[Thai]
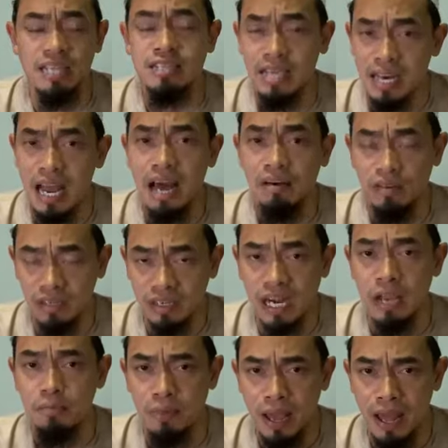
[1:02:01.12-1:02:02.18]
รชนะหรือใคร
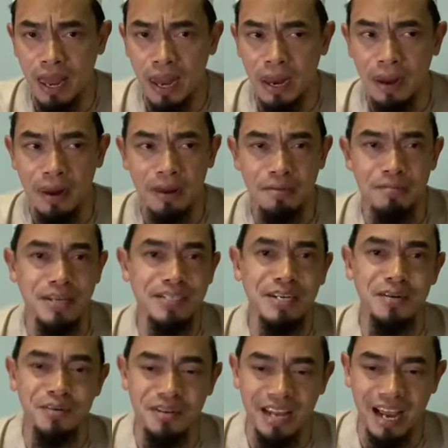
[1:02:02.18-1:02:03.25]
แพ้ไม่ใช่
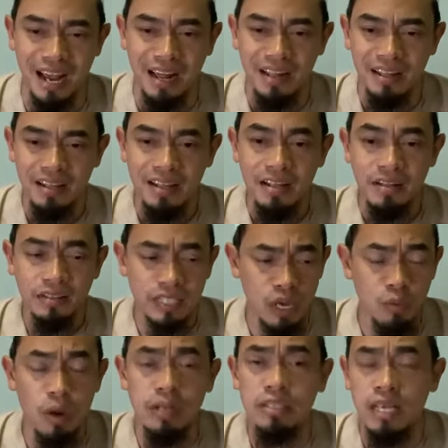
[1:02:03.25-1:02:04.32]
ดุนยาแต่
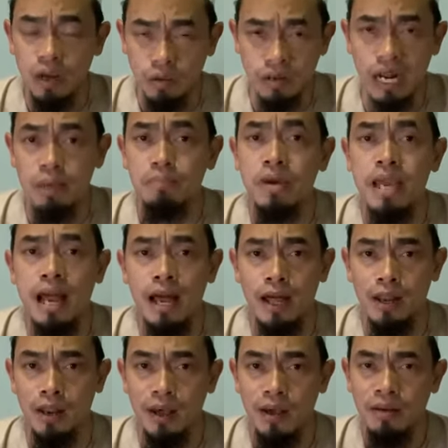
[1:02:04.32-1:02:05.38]
วันที่เรากลับไปหาอั
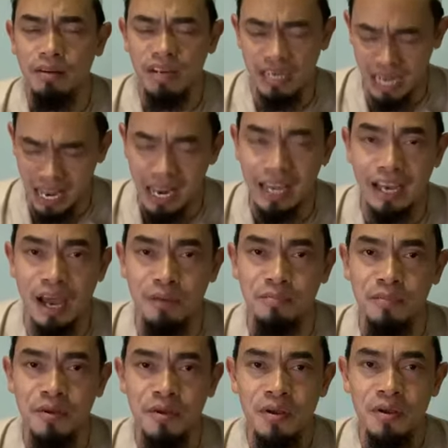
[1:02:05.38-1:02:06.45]
ลลอฮ์นั่นแหละครับ
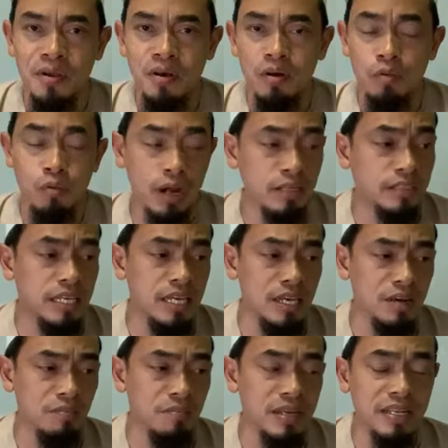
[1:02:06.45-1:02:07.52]
วันที่
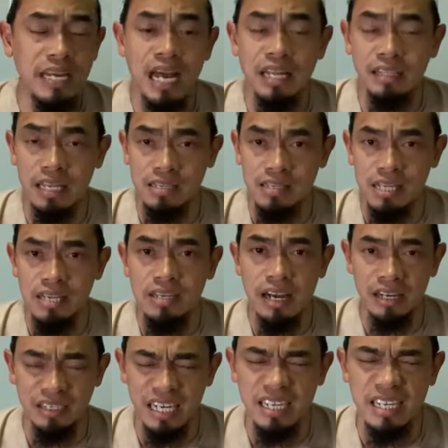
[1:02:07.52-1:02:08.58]
เป็นการตัดสินอย่า
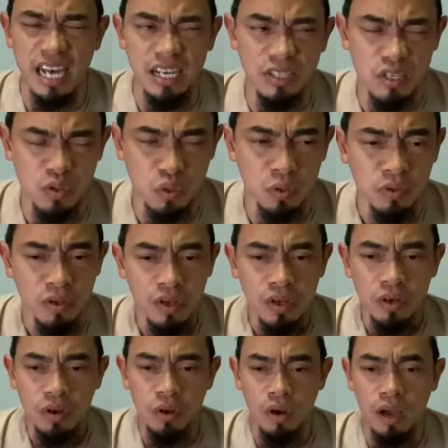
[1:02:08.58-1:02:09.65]
งยิ่งใหญ่ที่สุด
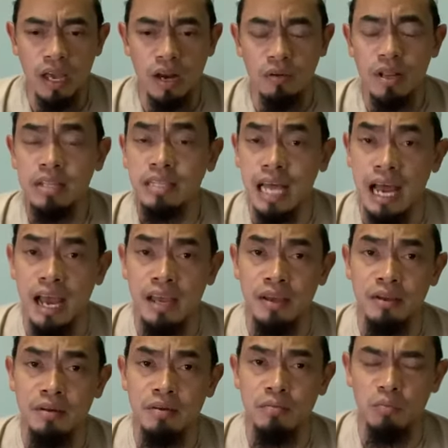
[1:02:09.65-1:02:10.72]
ขอให้เราได้ตาย
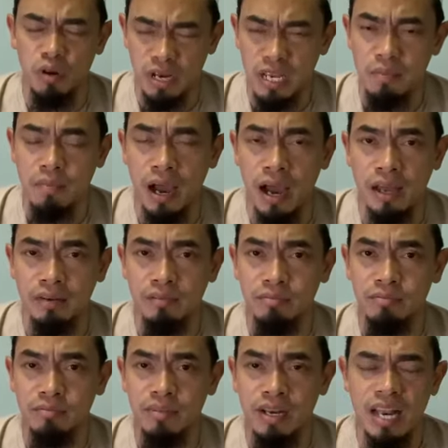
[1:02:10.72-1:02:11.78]
บนอีมาน
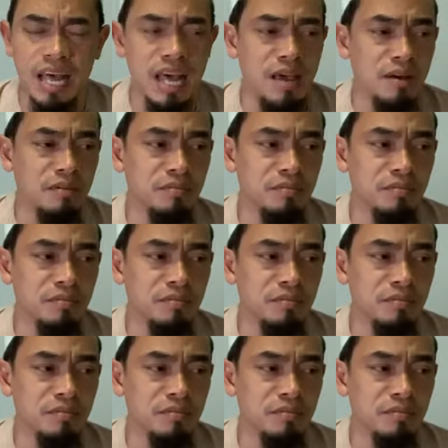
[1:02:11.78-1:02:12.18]
และ